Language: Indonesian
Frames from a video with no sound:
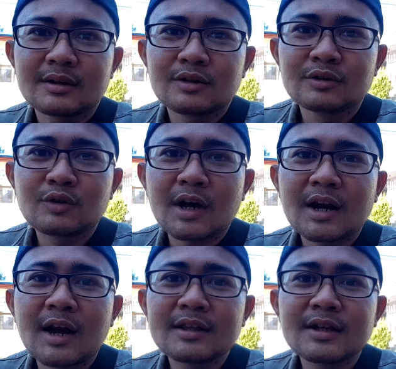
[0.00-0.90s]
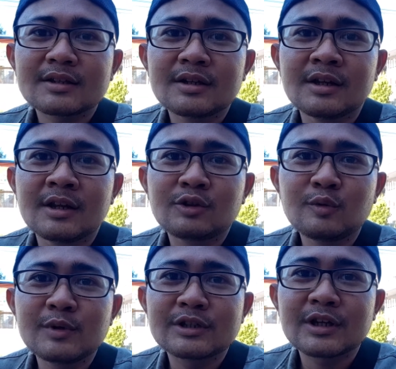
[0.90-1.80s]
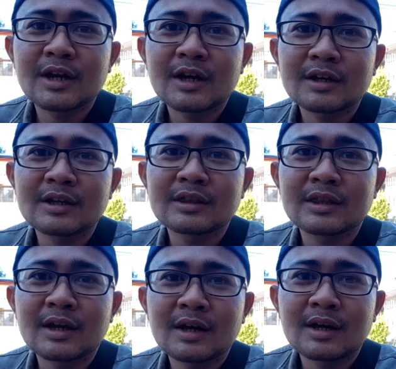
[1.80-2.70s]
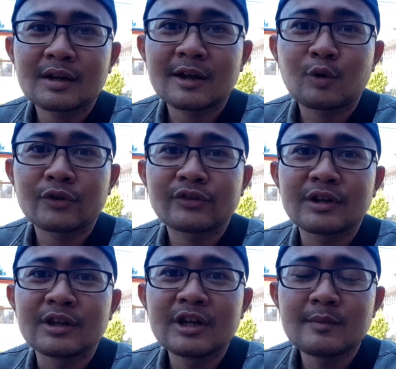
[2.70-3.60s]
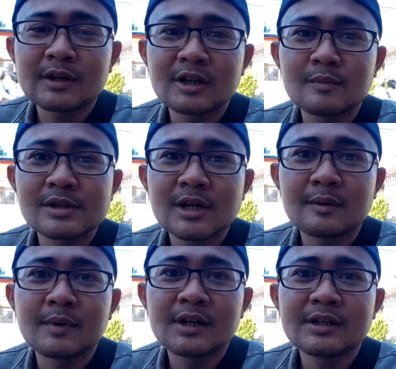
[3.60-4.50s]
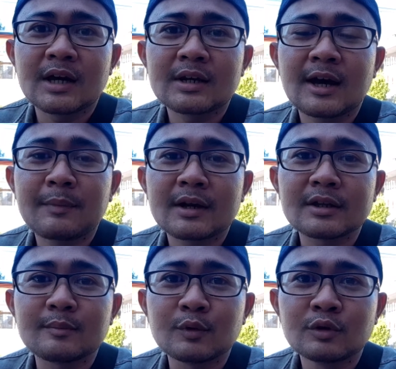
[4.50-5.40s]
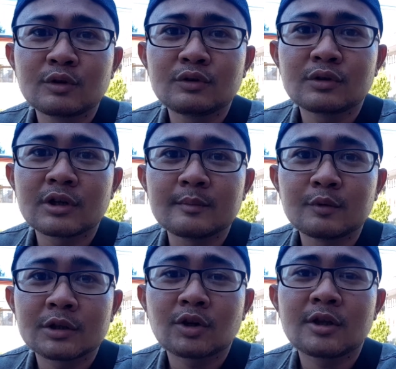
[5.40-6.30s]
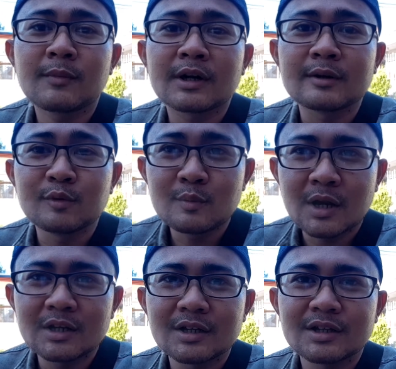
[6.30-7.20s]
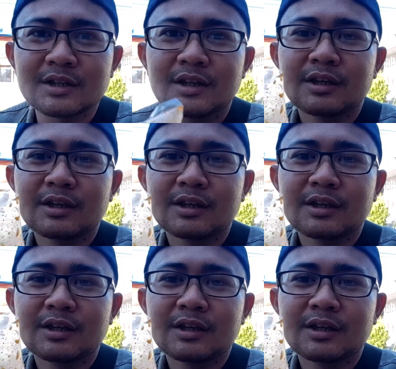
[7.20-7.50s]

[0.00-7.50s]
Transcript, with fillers: Untuk harganya sendiri tuh bisa kita request sendiri brother. Bisa beli dari 8.000, 7.000 atau 5.000 brother nih.